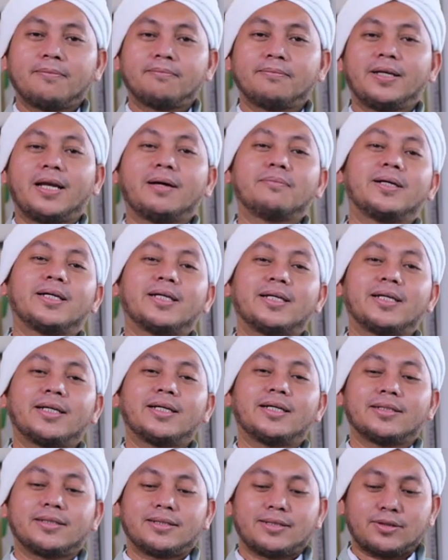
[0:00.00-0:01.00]
bila
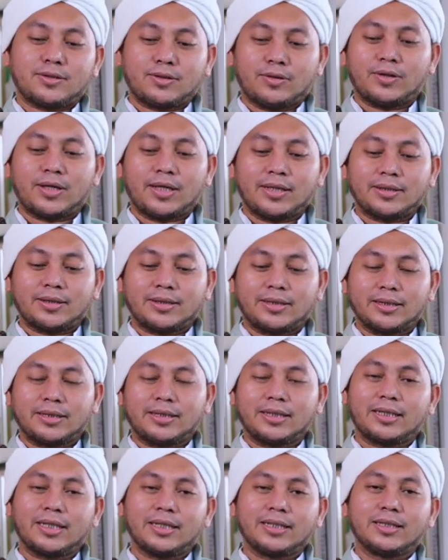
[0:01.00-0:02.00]
mana seseorang
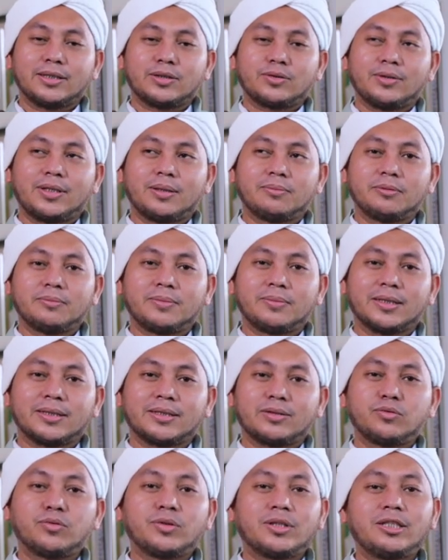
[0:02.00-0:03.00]
ketika dia sudah
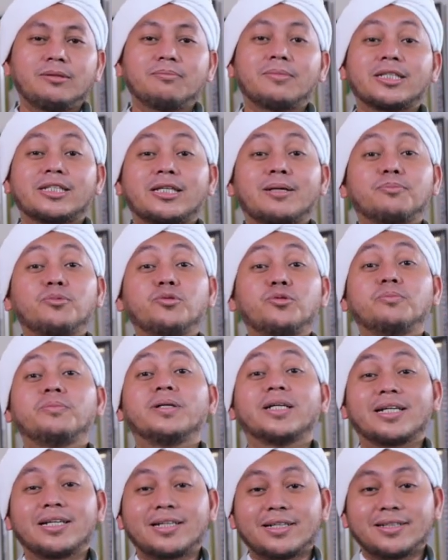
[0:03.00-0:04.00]
memasuki masa
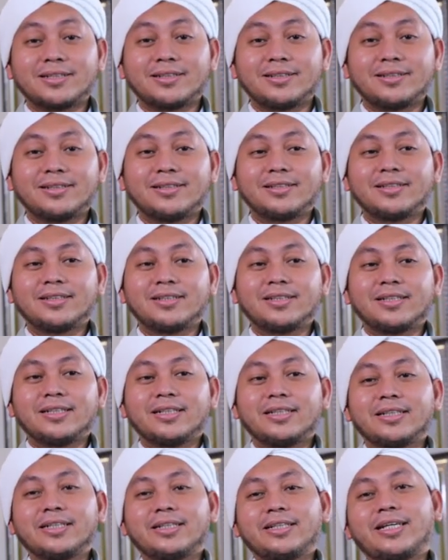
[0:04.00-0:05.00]
puber,
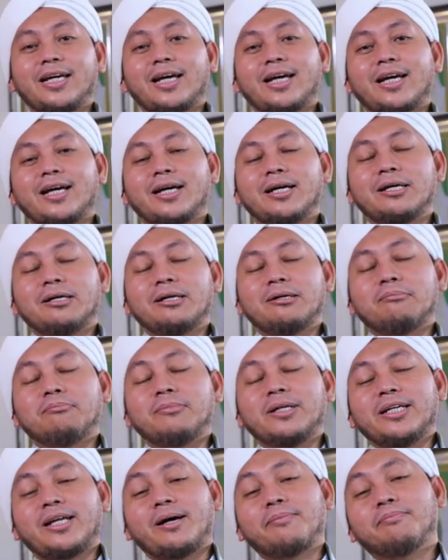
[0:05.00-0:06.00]
dia
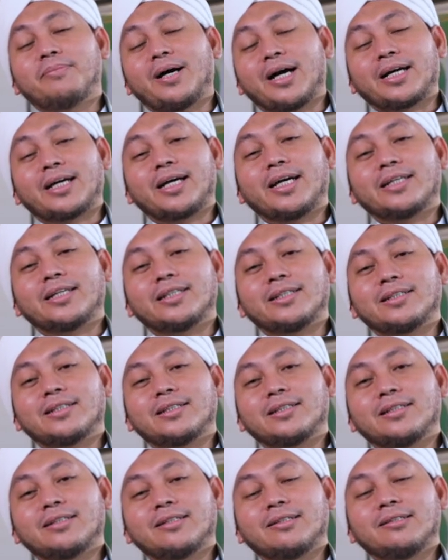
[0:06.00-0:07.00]
mendambakan
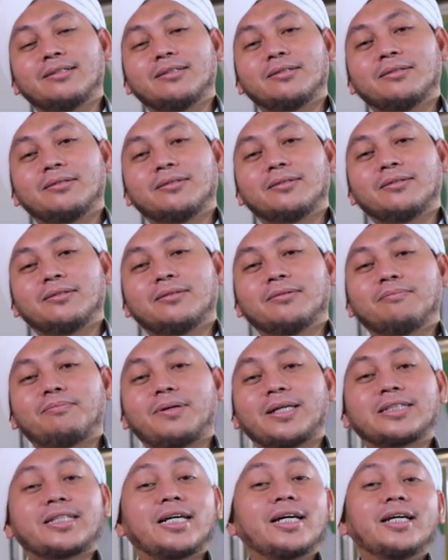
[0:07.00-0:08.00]

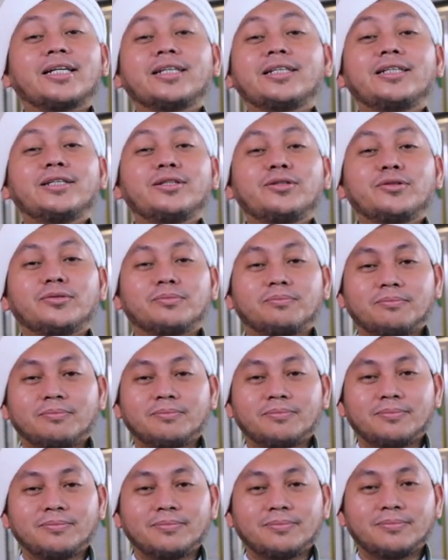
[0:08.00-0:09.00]
pasangan hidup.
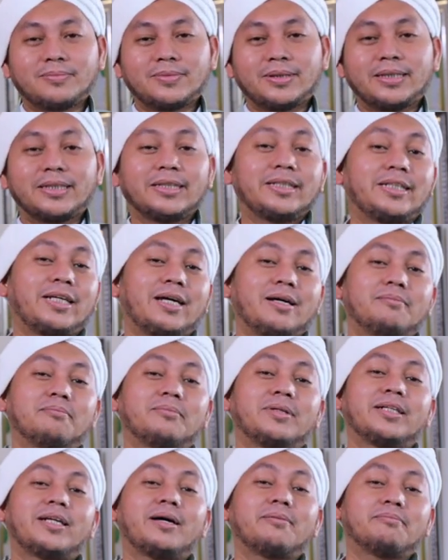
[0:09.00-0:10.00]
Dia
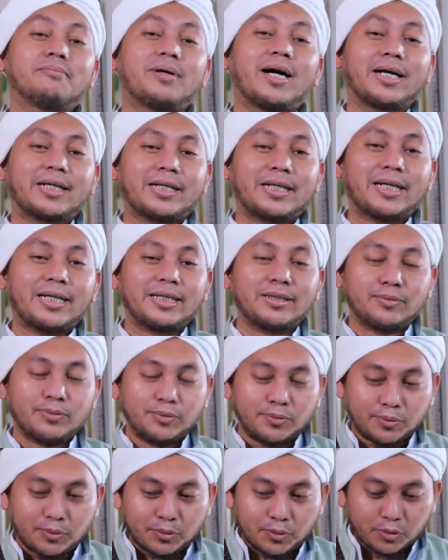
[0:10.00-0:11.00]
mendambakan
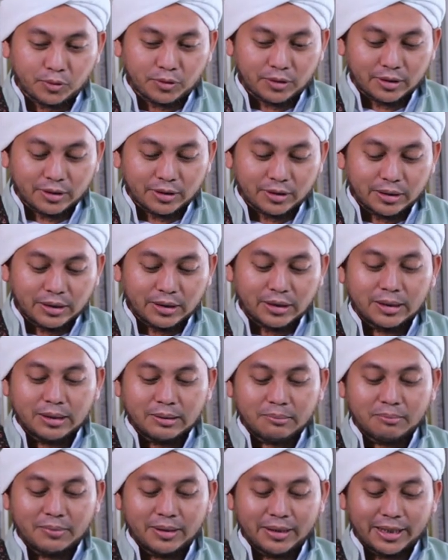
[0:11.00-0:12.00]
untuk
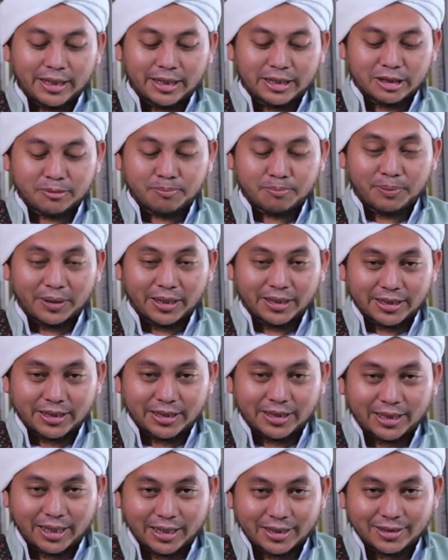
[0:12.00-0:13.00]

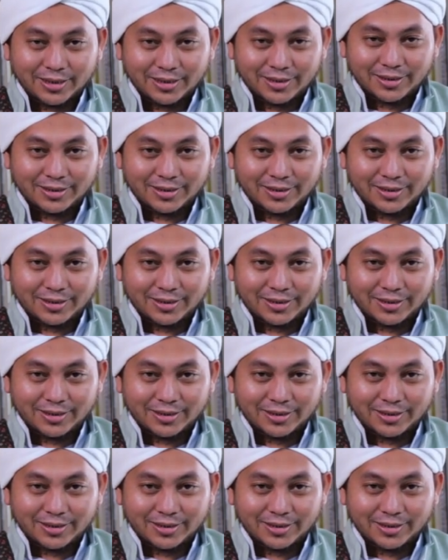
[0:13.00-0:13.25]
mengekspresikan